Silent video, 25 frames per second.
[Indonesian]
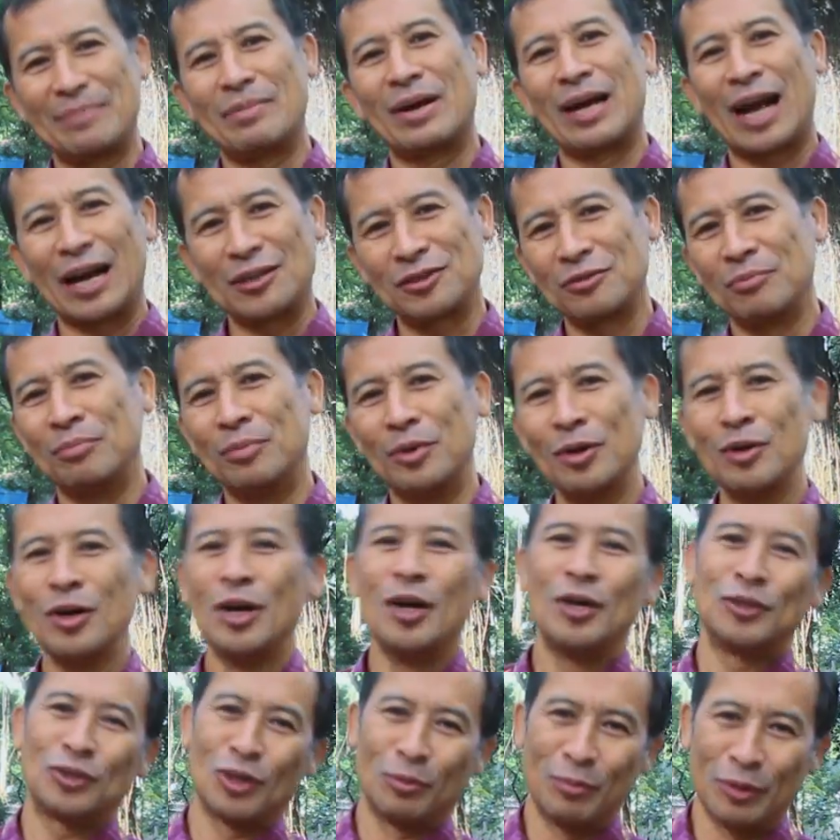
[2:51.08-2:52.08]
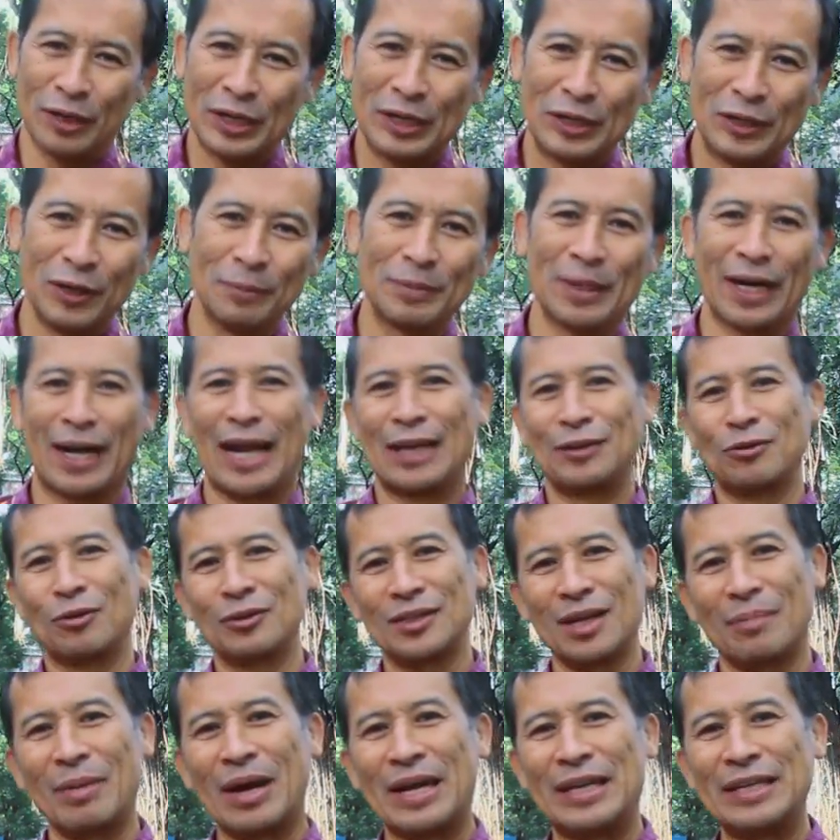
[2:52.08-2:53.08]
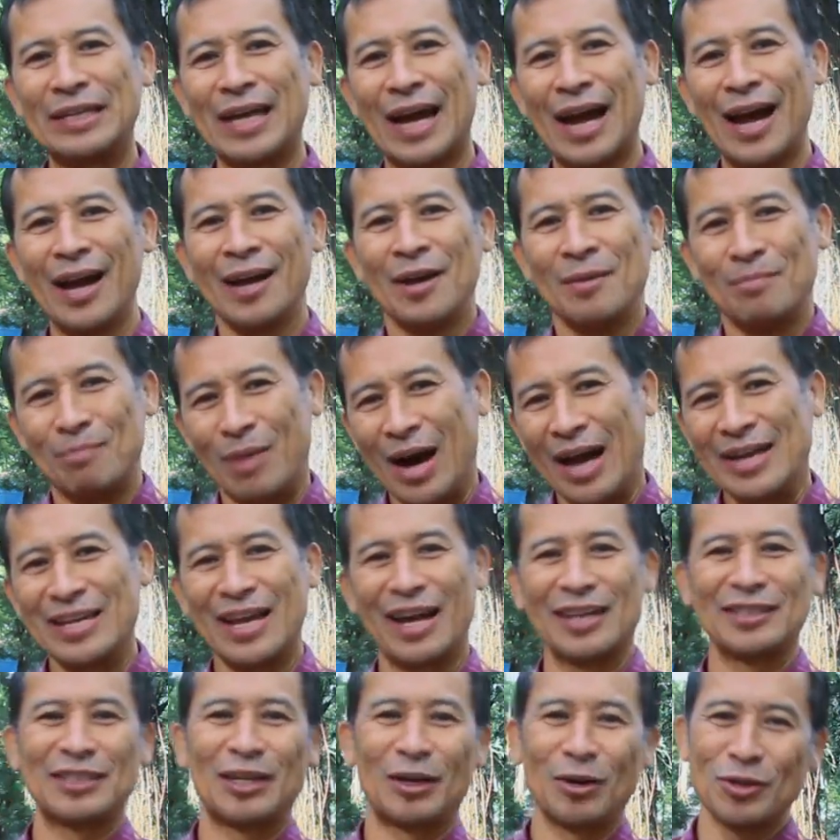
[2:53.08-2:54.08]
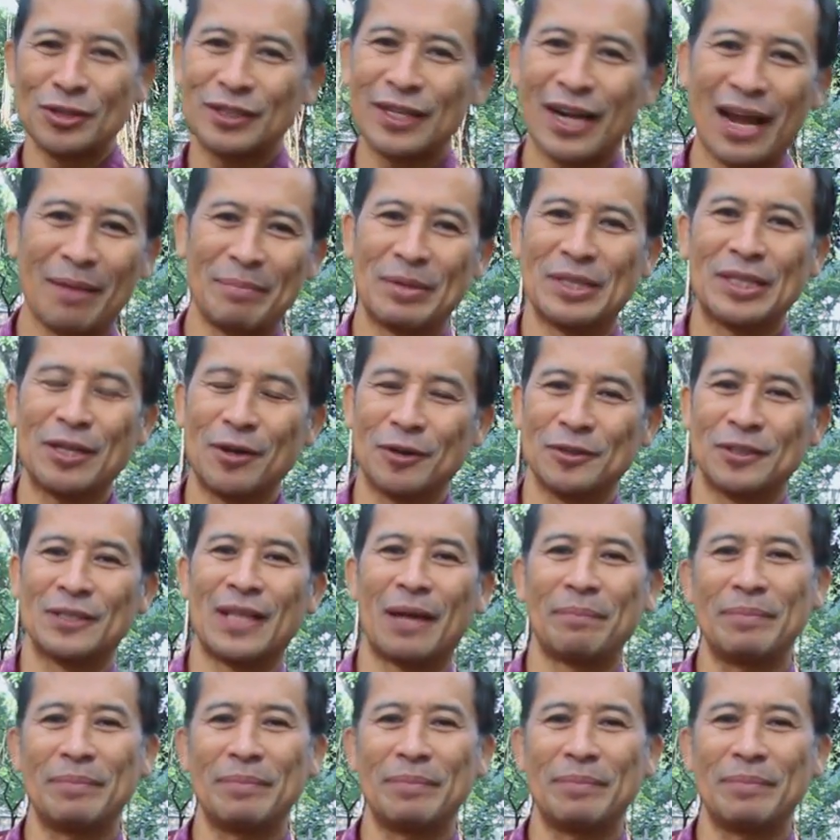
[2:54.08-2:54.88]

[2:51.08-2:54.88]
emang nggak sembuh, seumur hidup tergantung sama dia, bayar terus, terapi terus.